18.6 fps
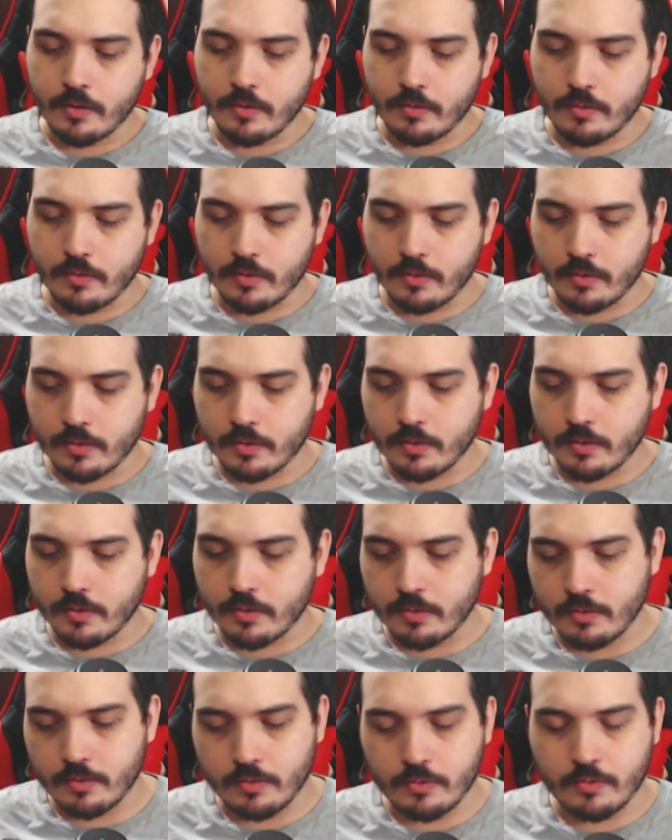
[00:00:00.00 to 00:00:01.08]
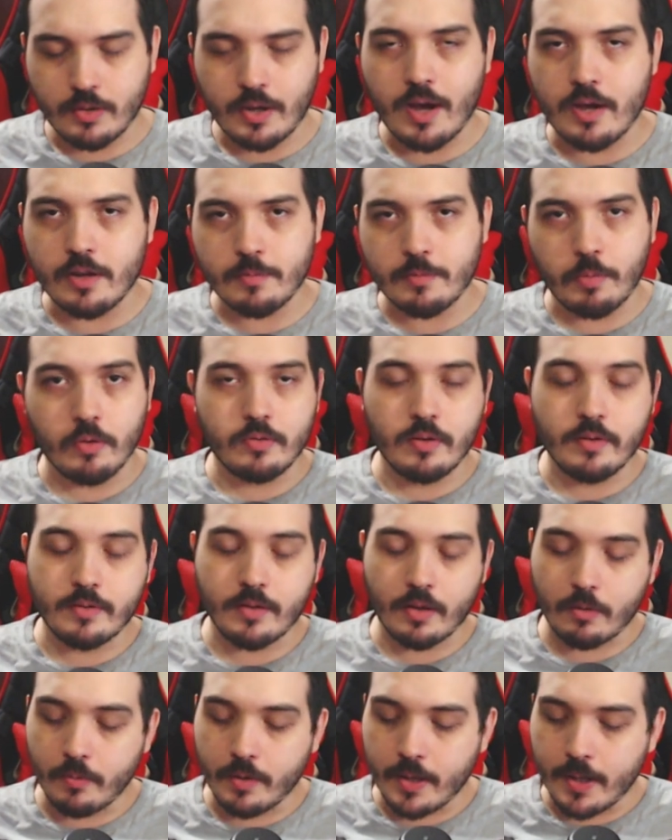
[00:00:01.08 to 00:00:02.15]
de, de cards para
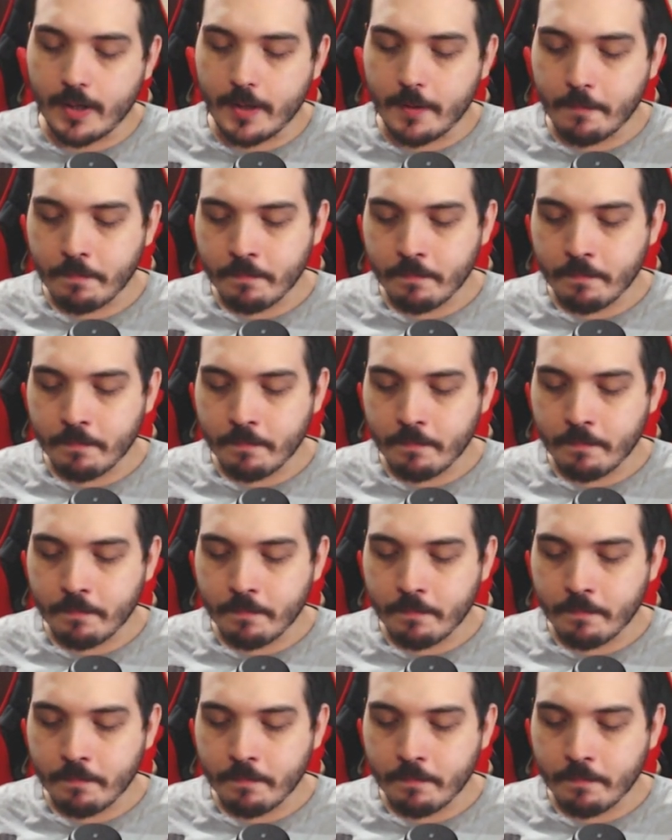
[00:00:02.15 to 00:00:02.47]
utilizar com ele.